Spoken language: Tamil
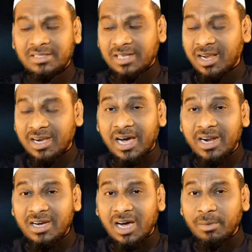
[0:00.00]
தனக்கு
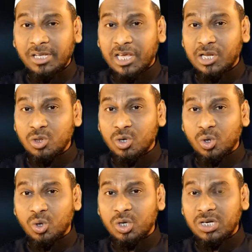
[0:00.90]
அருகாமையிலே இருந்து
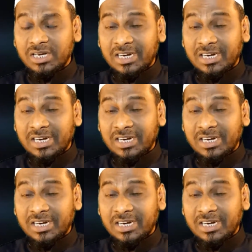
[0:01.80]
கொண்டு